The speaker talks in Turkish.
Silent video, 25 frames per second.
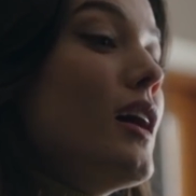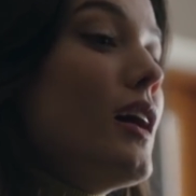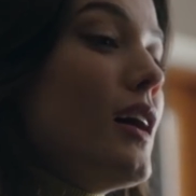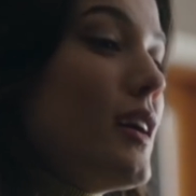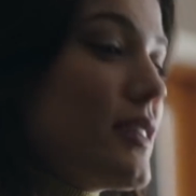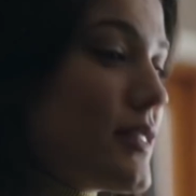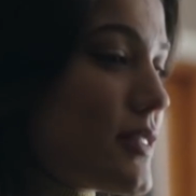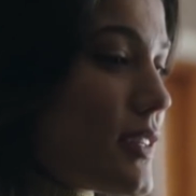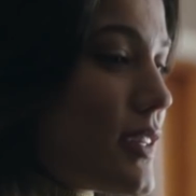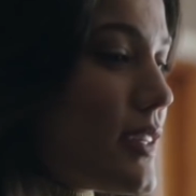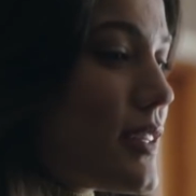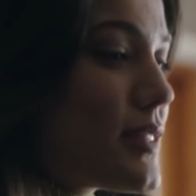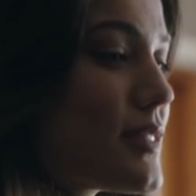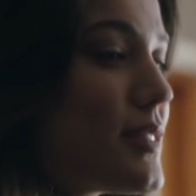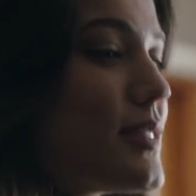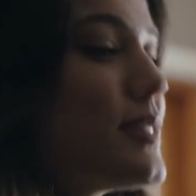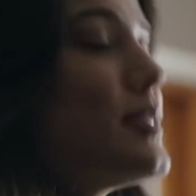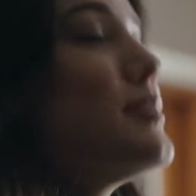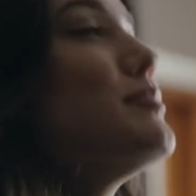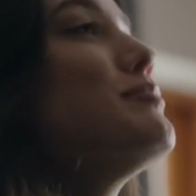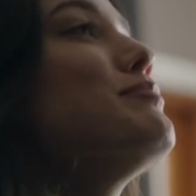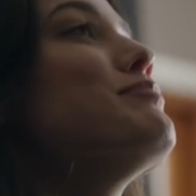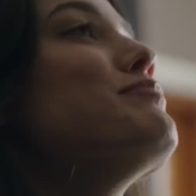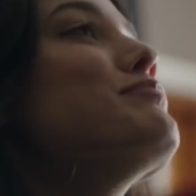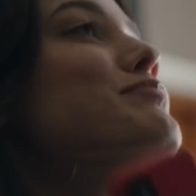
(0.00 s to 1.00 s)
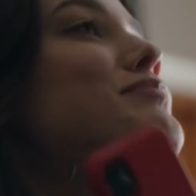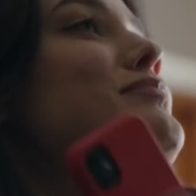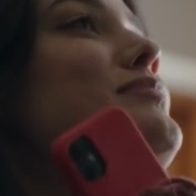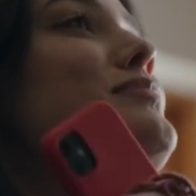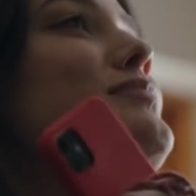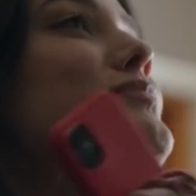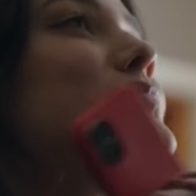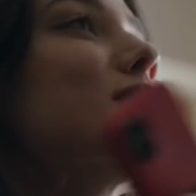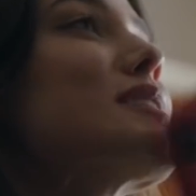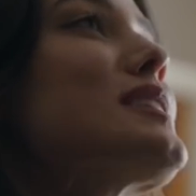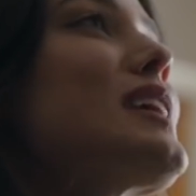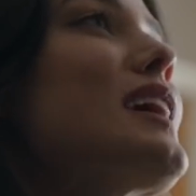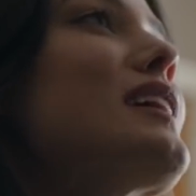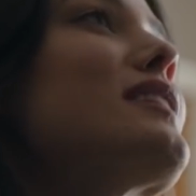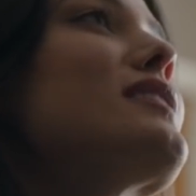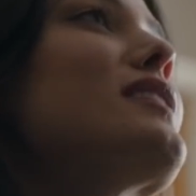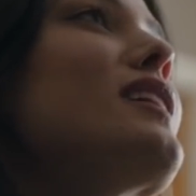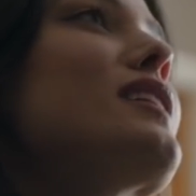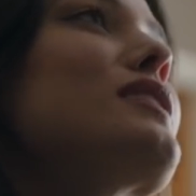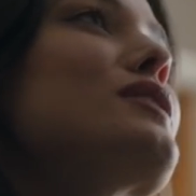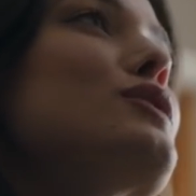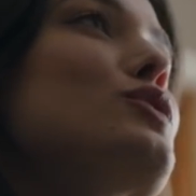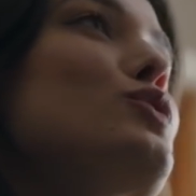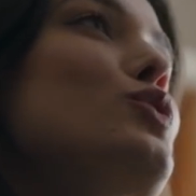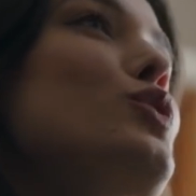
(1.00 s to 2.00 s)
Hatırlatırım. Sen de
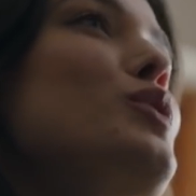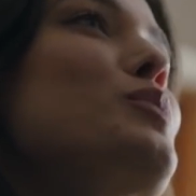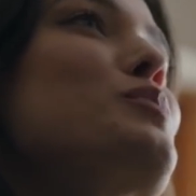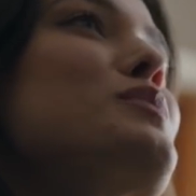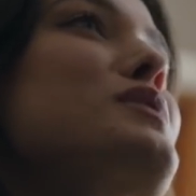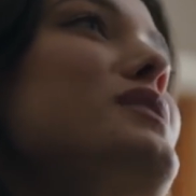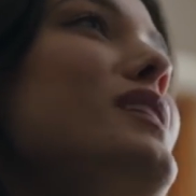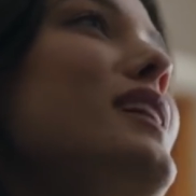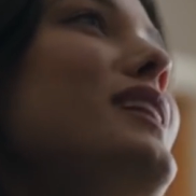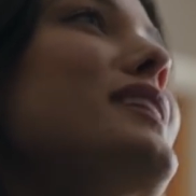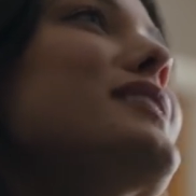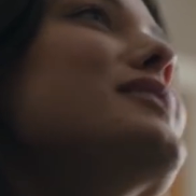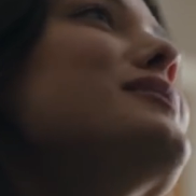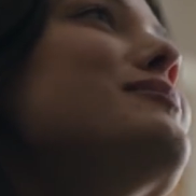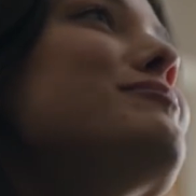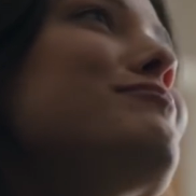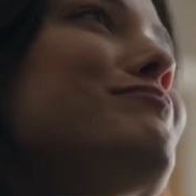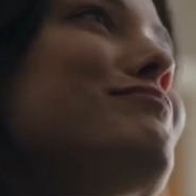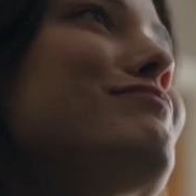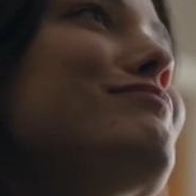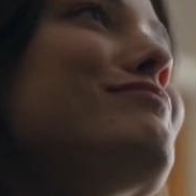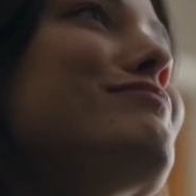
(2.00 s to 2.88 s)
attın o imzayı.